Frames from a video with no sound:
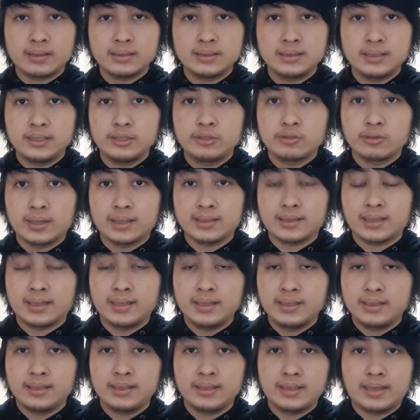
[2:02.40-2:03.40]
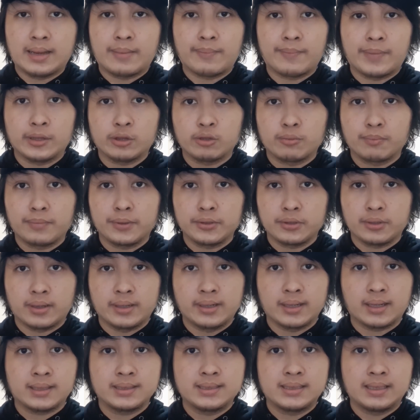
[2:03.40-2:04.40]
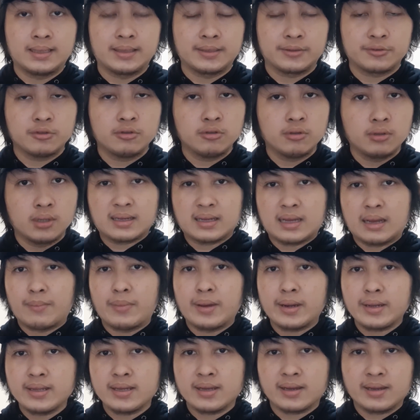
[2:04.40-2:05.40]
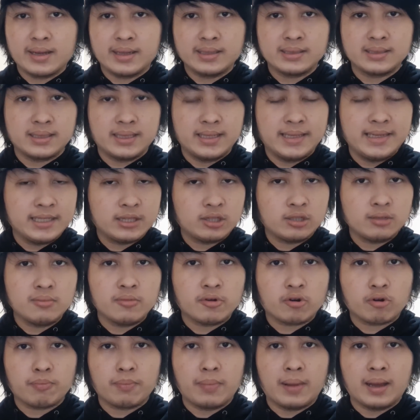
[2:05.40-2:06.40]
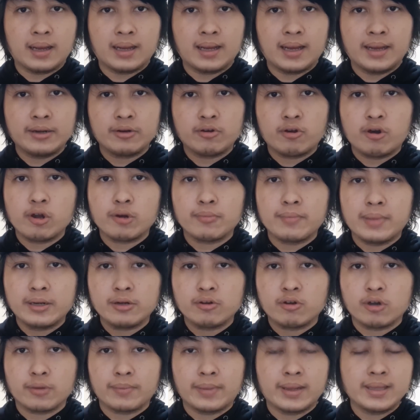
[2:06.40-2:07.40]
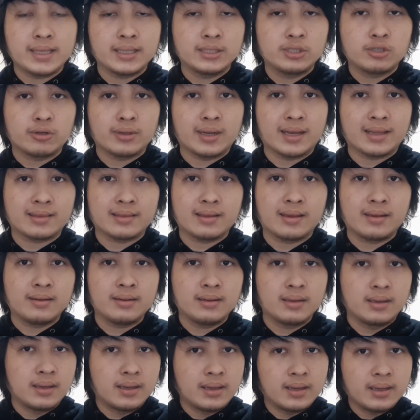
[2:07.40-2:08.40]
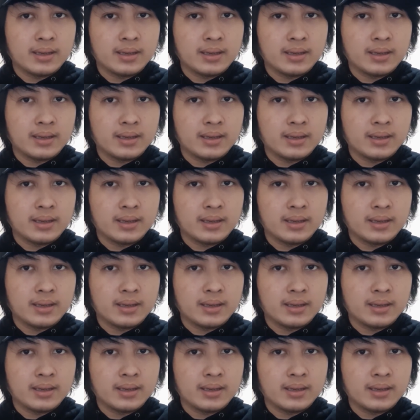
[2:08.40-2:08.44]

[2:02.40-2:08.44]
si Jonathan ini, yang patung-patung anak kecil itu, kabarnya guys, itu merupakan korban-korbannya Jonathan